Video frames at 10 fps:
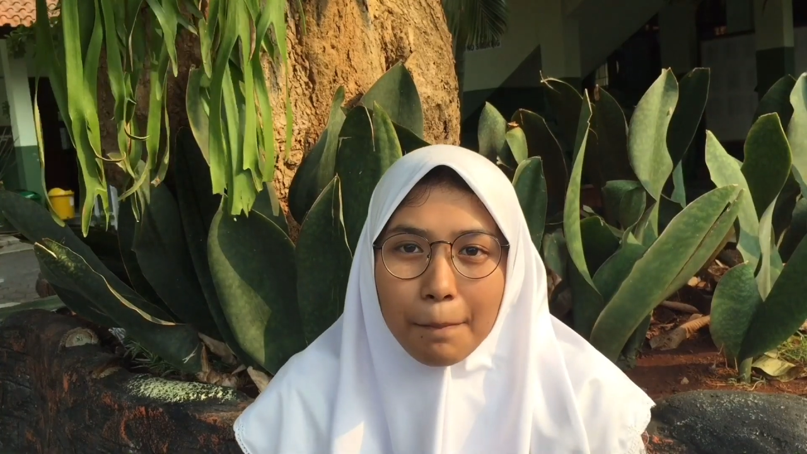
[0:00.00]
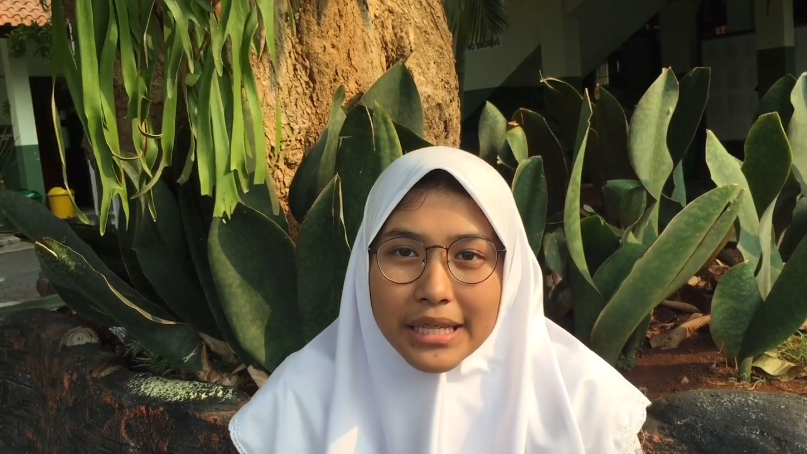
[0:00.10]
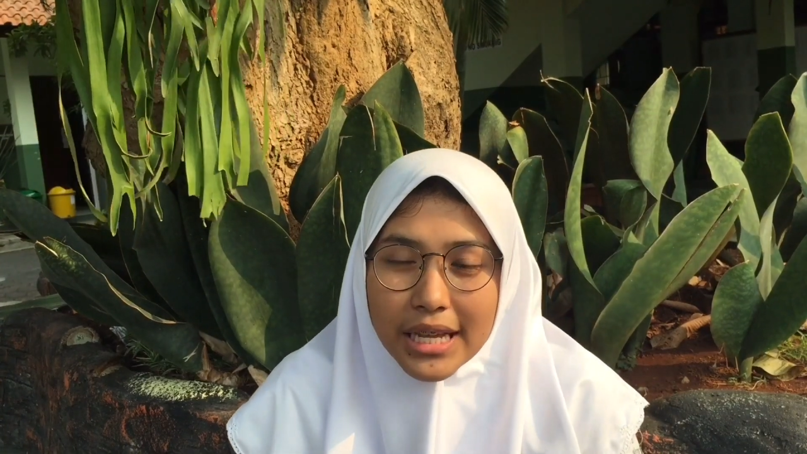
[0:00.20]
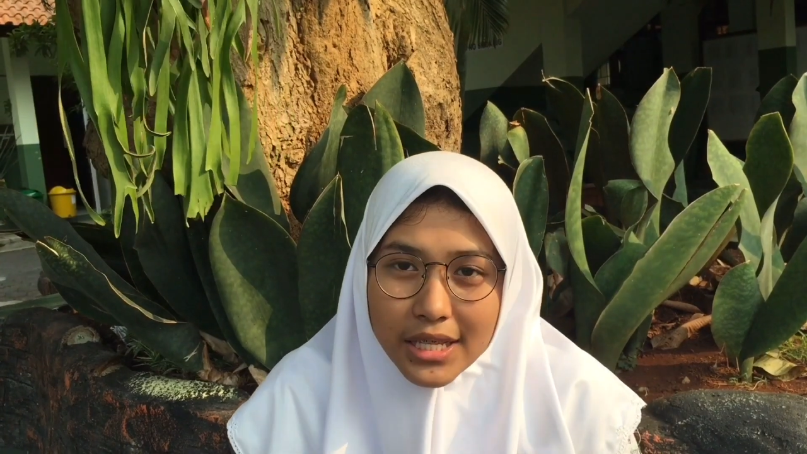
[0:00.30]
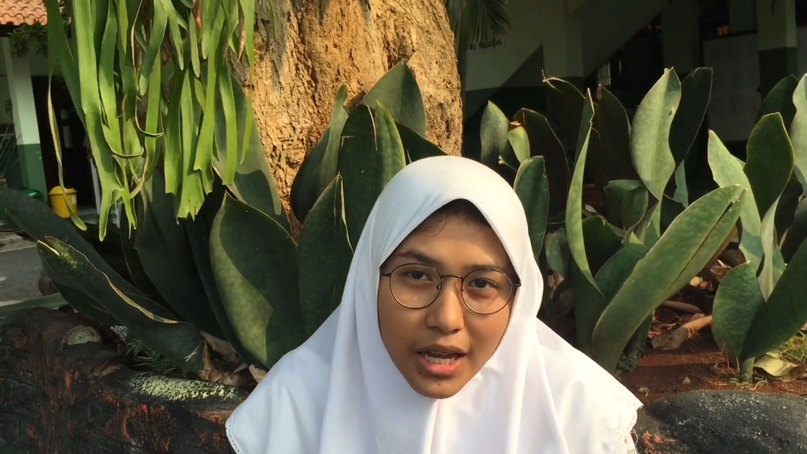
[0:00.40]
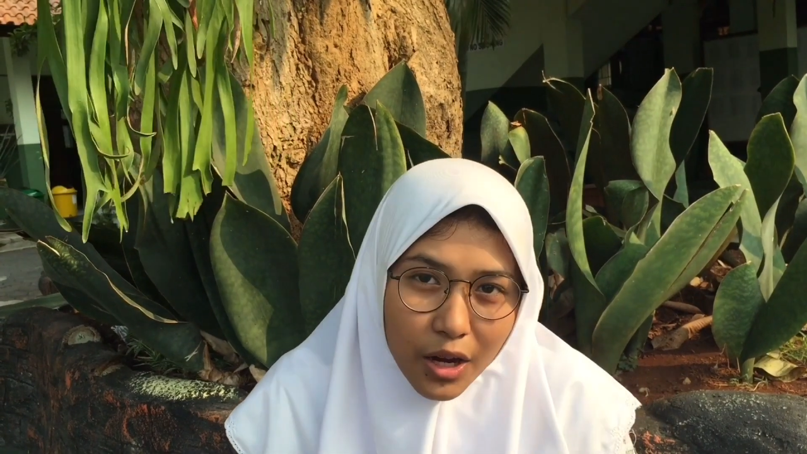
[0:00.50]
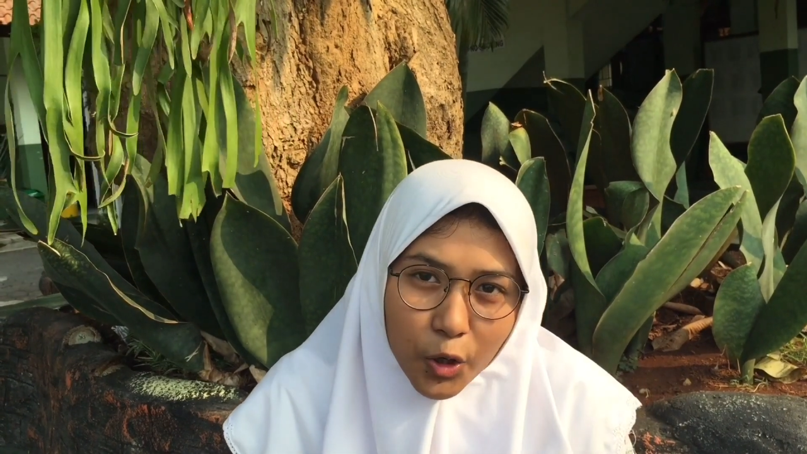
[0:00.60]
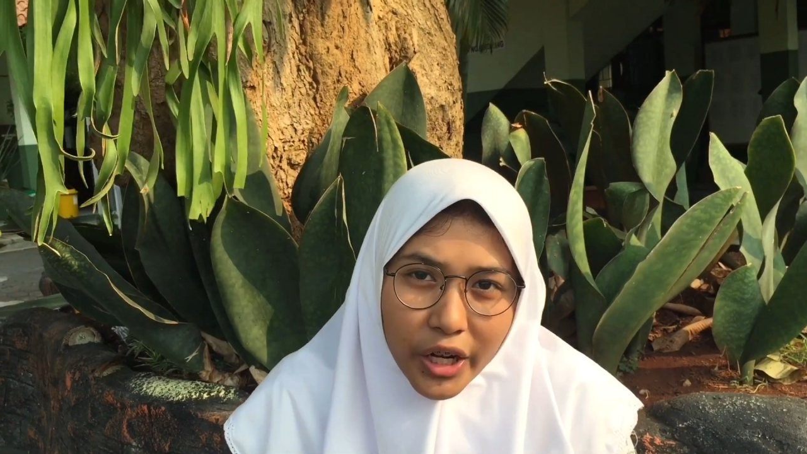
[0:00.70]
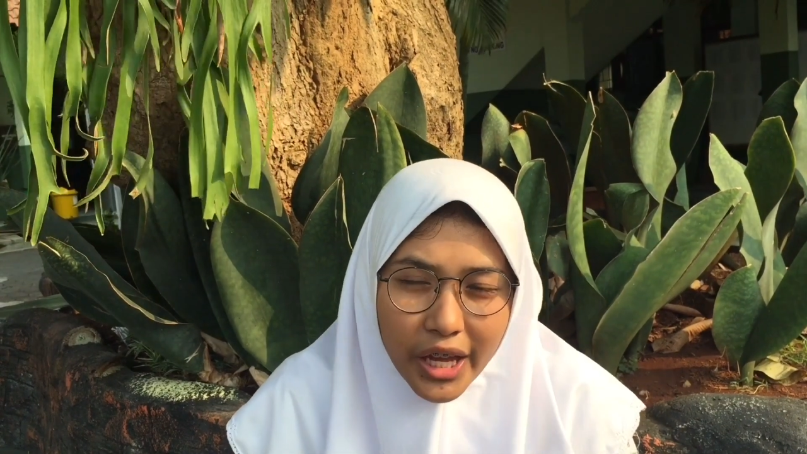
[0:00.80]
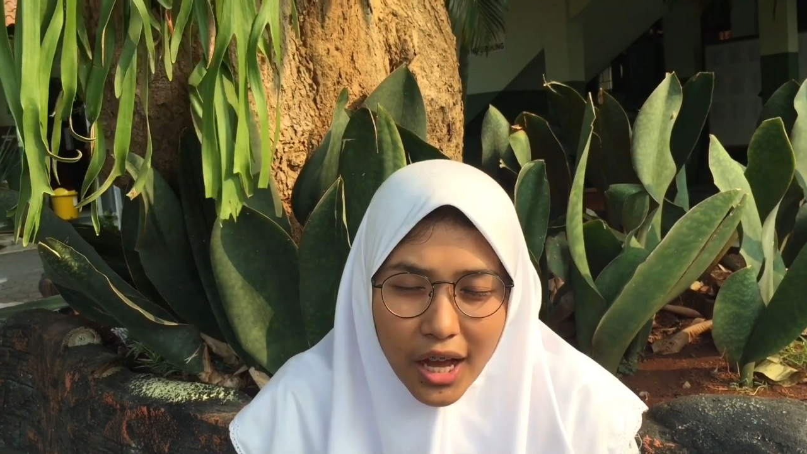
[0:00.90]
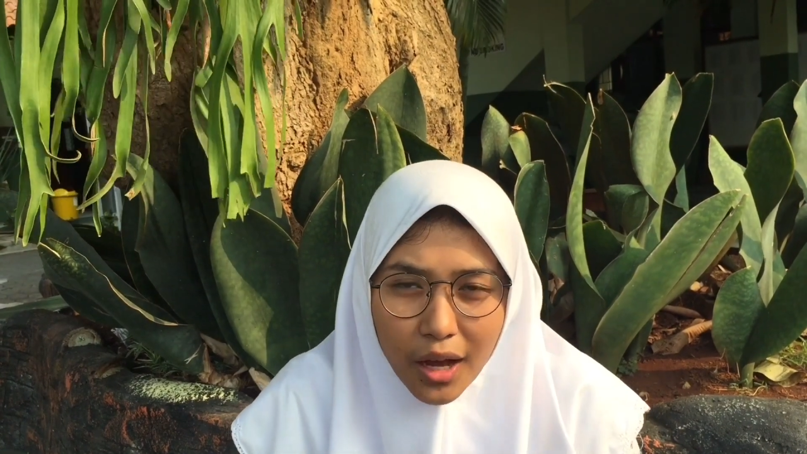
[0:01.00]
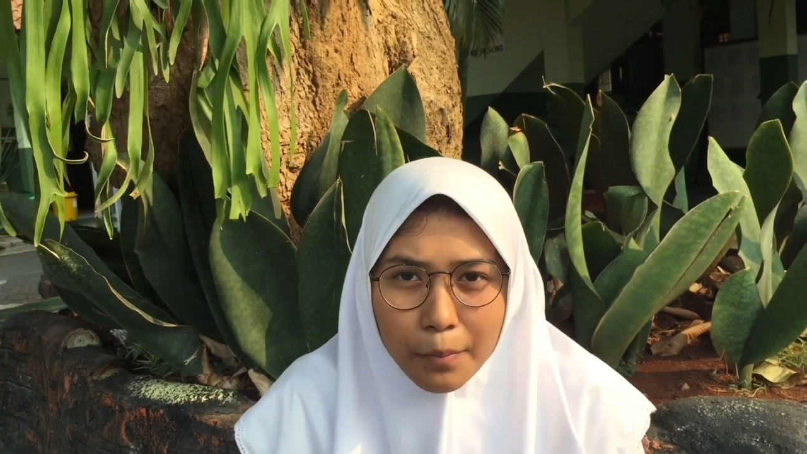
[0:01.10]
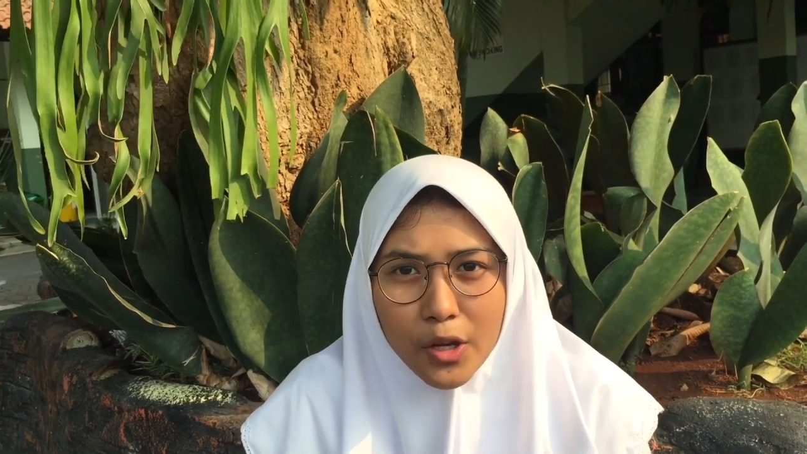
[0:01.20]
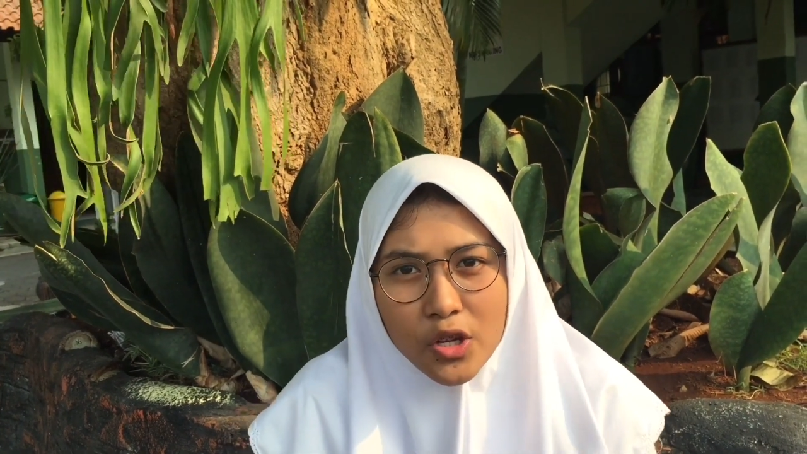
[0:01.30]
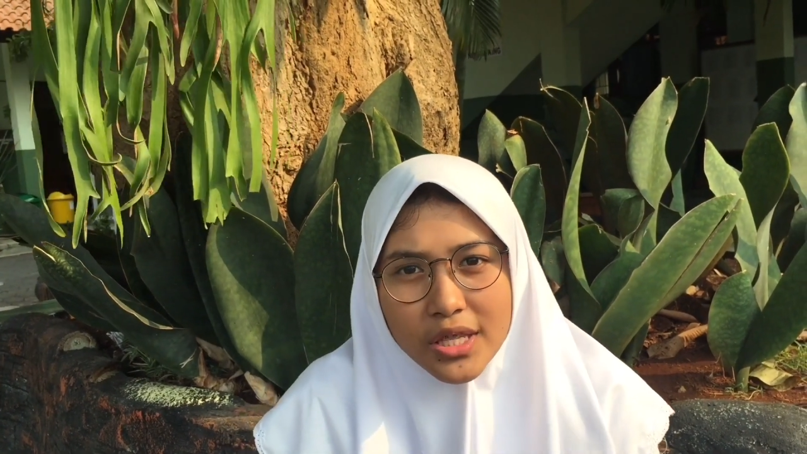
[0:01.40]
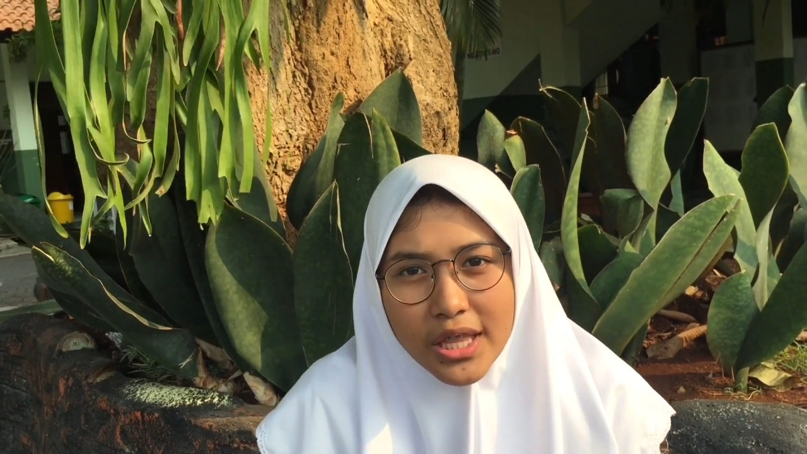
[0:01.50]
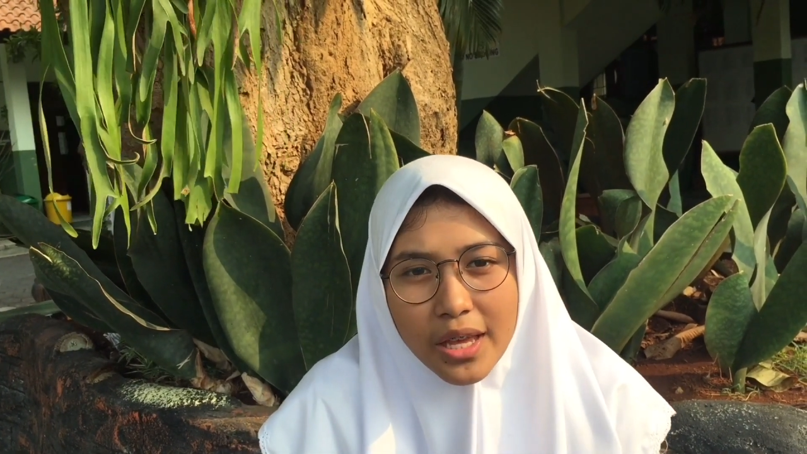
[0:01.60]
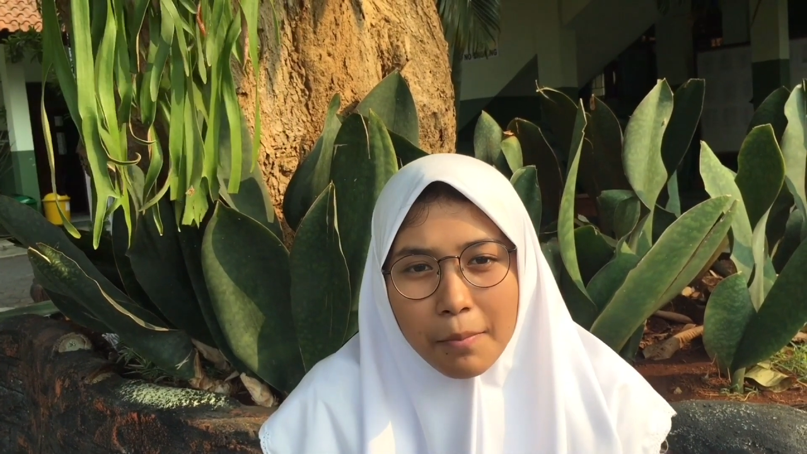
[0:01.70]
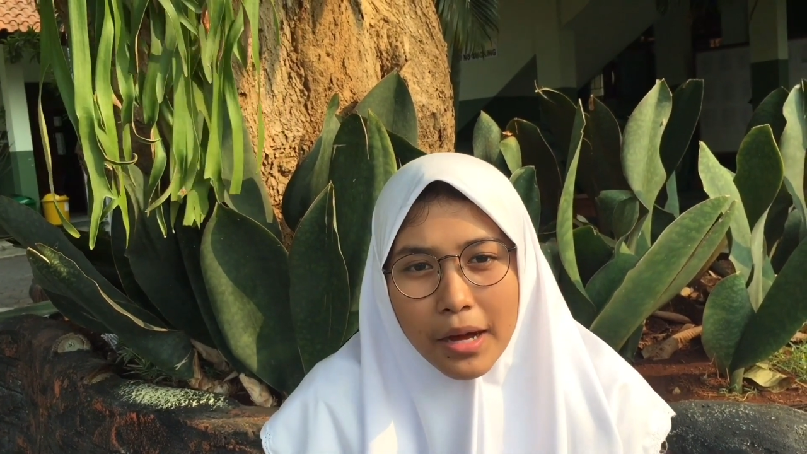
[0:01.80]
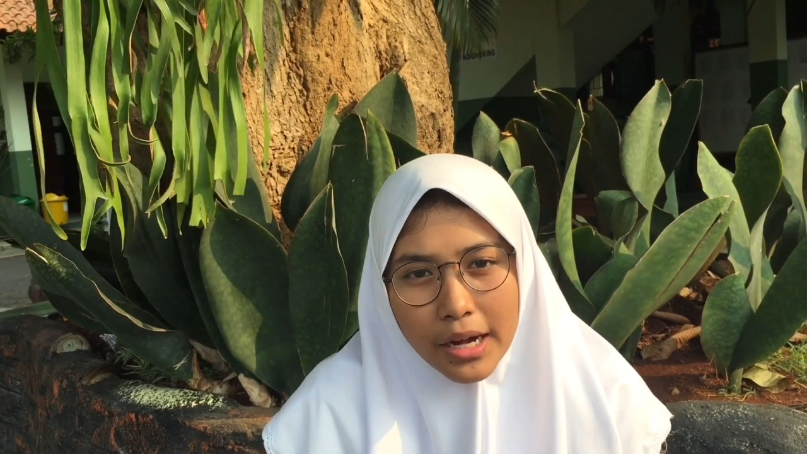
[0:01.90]
pisan sangkuriang mios di
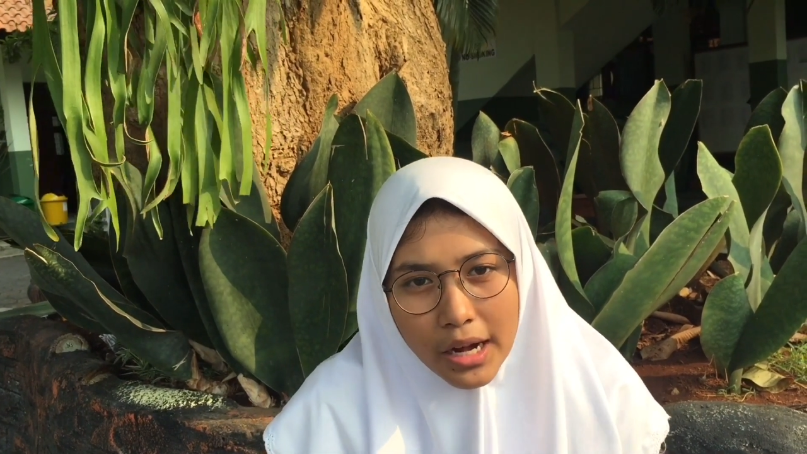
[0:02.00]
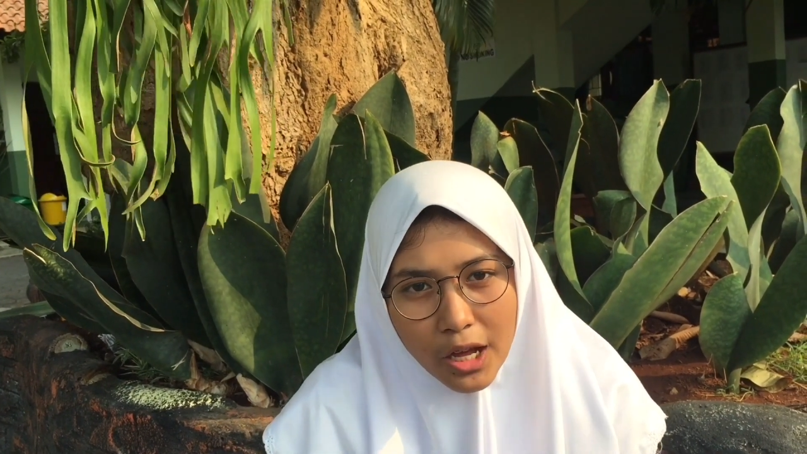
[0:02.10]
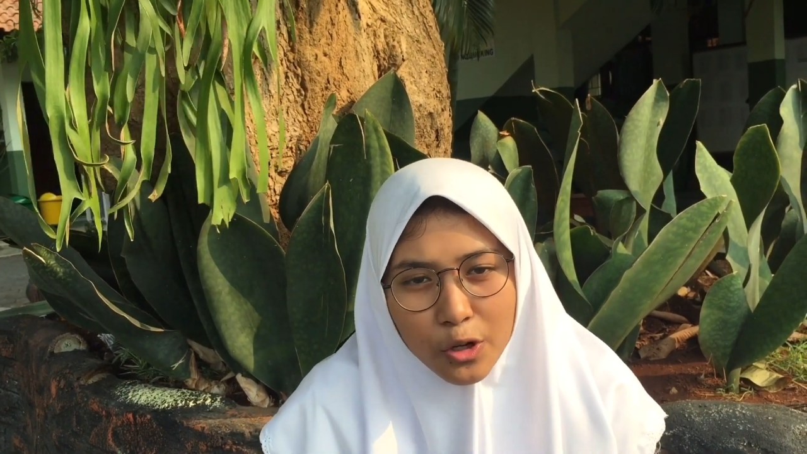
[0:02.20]
imahna